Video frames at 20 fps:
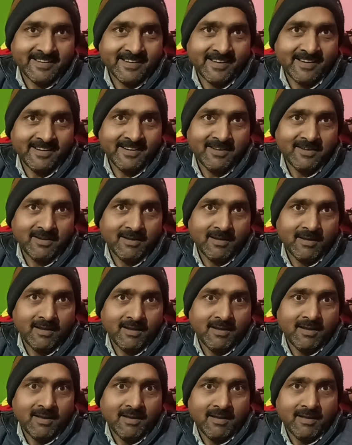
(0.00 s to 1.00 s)
है ना
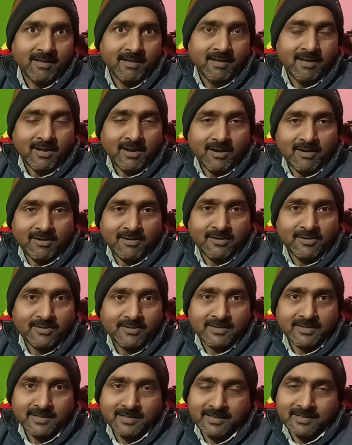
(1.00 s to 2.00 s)

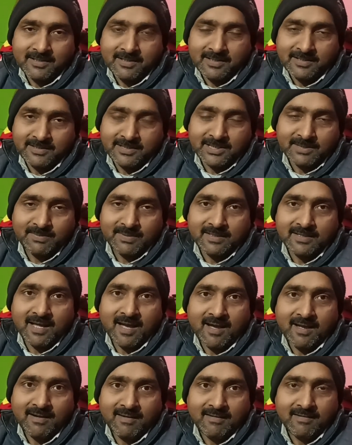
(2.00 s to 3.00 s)
और जिसमें
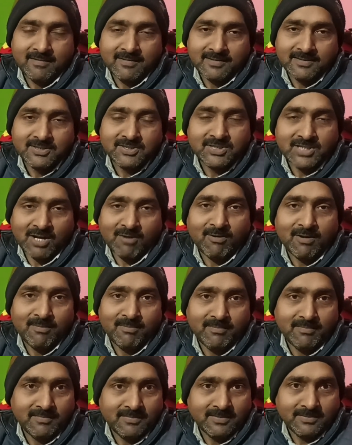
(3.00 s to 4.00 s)
दाल चावल
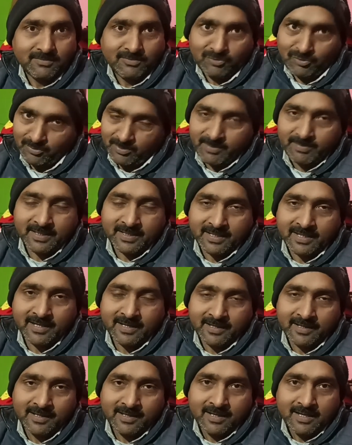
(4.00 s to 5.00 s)
जो भी बना
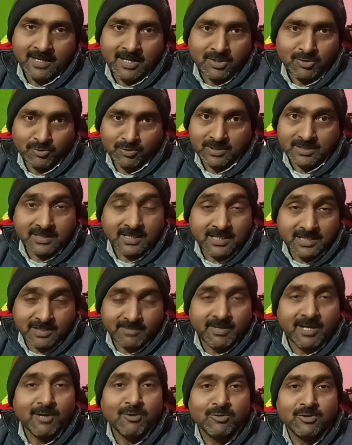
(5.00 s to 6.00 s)
है जो इसका
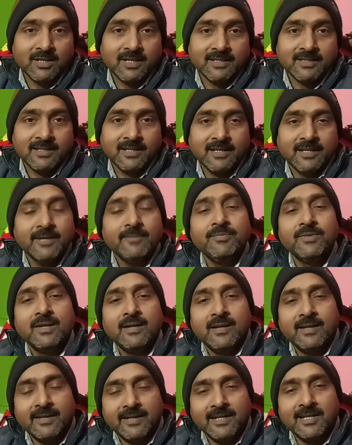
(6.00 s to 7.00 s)
इस्तेमाल होता रहता है
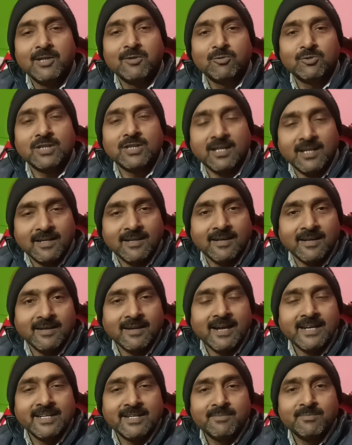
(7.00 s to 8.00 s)
डेली कुछ अलग अलग
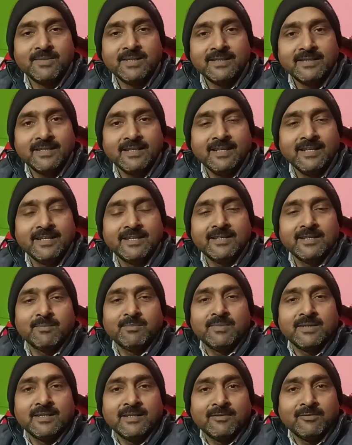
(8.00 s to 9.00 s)
आइटम बनते हैं लेकिन
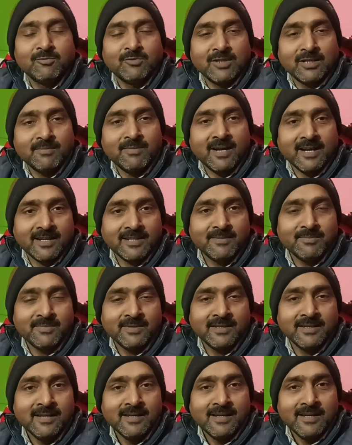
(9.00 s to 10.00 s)
अपने उत्तर भारत में